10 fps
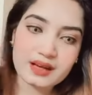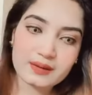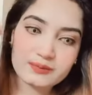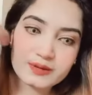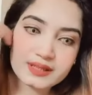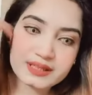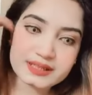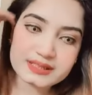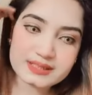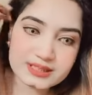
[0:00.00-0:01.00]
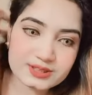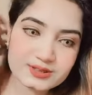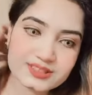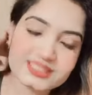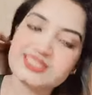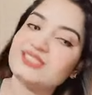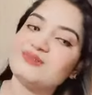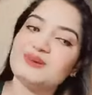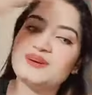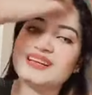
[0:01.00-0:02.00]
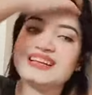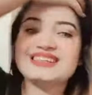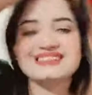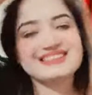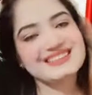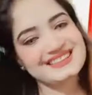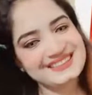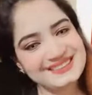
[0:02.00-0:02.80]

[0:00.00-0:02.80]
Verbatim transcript: ওই লেন্সটা চোখে দিতে ভয় লাগছে